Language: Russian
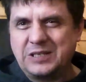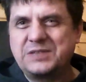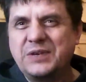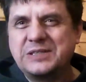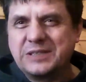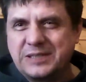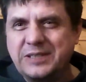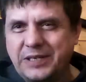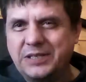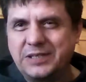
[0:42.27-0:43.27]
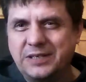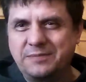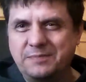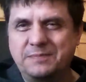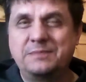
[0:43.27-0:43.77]
это связано с
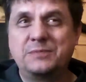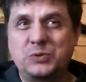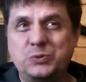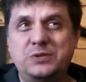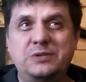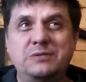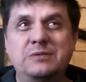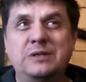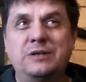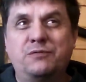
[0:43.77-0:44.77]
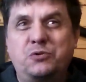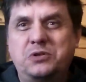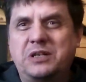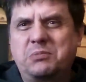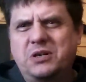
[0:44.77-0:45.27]
энергетикой. То есть,
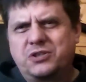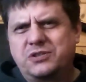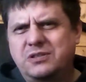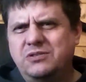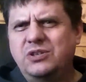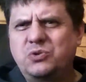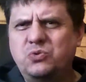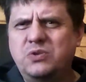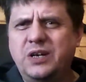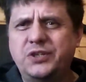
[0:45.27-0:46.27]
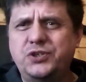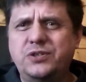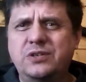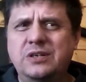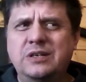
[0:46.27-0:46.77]
вроде нам кажется, нет
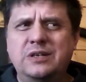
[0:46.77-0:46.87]
удачи,